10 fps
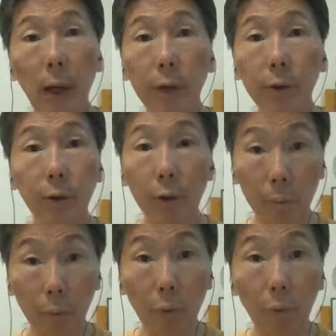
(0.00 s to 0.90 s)
但时
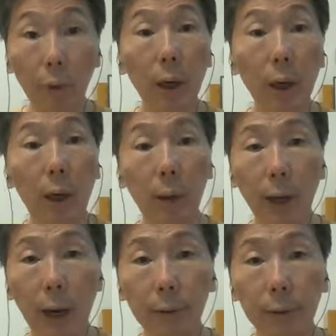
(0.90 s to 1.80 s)
间不固定哦，
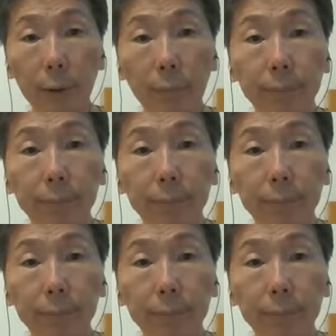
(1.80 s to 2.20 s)
这样子。